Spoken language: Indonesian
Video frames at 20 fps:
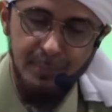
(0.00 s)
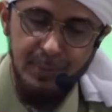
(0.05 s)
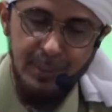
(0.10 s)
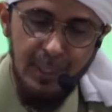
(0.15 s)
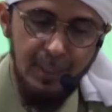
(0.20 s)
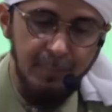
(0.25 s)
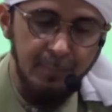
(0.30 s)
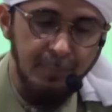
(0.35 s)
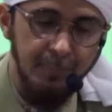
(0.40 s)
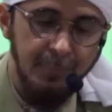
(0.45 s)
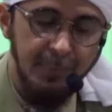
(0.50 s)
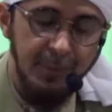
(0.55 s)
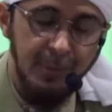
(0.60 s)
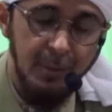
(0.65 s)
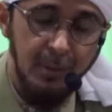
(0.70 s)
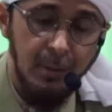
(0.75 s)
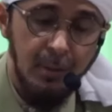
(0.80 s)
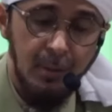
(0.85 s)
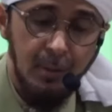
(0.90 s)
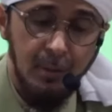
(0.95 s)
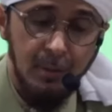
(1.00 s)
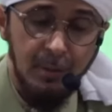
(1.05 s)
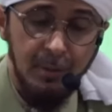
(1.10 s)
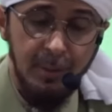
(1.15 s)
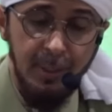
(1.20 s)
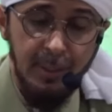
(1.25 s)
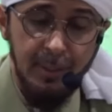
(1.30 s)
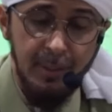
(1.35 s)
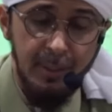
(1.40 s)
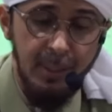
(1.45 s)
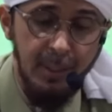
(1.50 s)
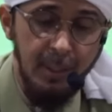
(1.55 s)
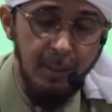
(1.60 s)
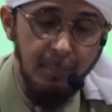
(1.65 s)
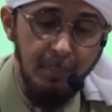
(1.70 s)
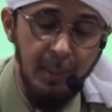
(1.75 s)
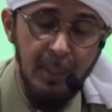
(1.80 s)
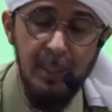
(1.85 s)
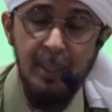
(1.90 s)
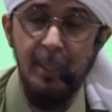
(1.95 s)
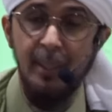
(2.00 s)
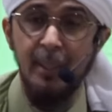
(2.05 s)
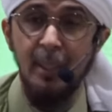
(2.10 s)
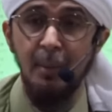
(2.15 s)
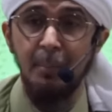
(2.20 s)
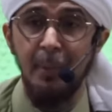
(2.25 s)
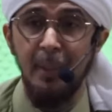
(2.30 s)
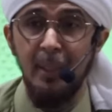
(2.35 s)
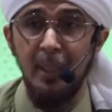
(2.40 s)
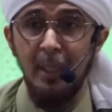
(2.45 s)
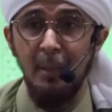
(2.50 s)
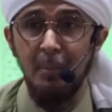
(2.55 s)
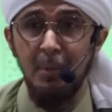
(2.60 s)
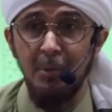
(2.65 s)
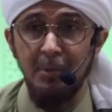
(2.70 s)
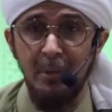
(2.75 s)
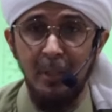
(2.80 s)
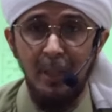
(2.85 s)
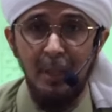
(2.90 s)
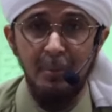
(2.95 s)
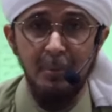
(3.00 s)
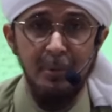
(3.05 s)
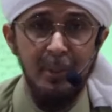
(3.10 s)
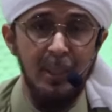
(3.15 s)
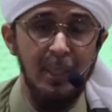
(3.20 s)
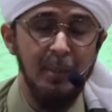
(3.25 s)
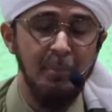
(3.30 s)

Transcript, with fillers: Nah, jadi melihat kepada Nabi SAW